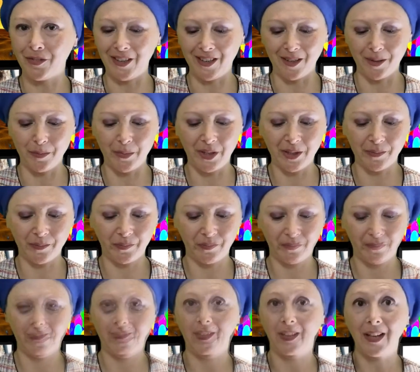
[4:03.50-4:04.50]
film
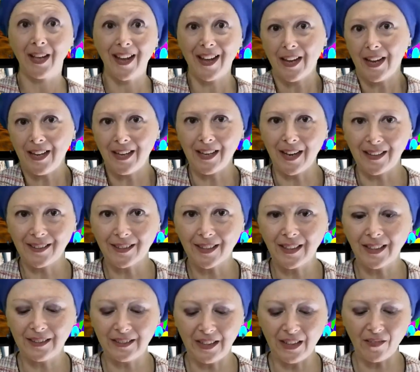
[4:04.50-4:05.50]
in
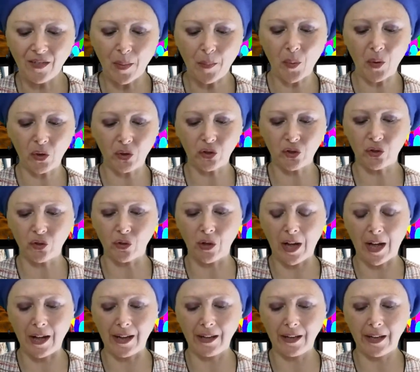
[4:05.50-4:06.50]
alternativa posso
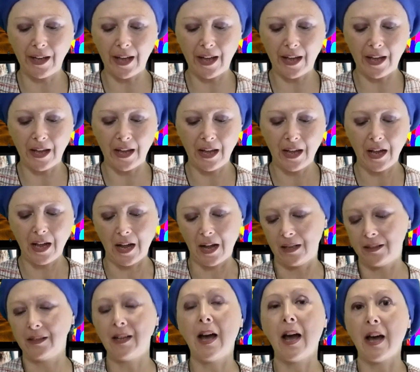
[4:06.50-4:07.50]
anche
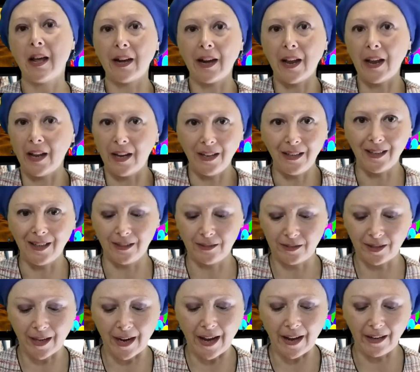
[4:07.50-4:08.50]
andare in
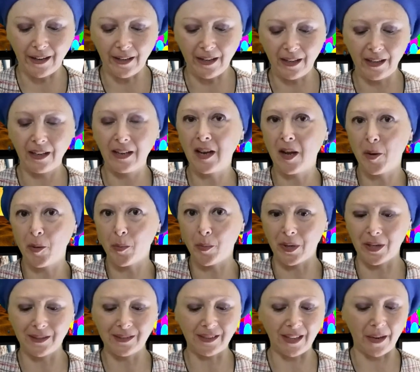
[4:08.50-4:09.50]
trending
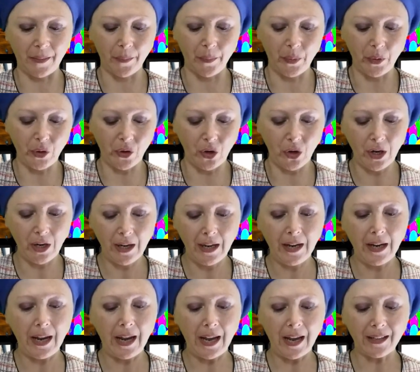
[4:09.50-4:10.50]
per esempio
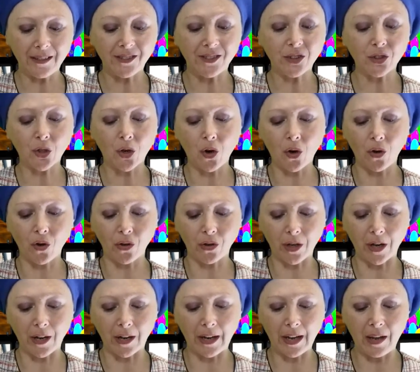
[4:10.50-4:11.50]
e
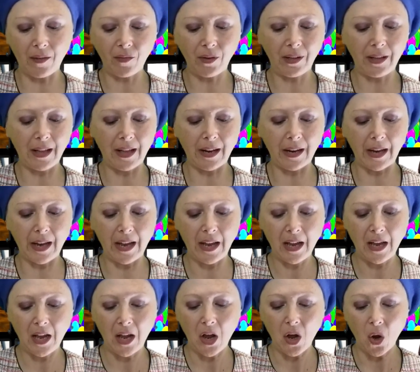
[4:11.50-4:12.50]
scorrere
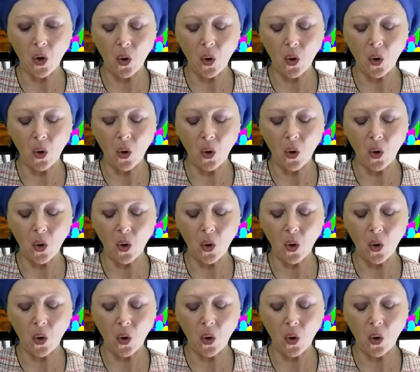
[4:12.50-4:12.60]
vedere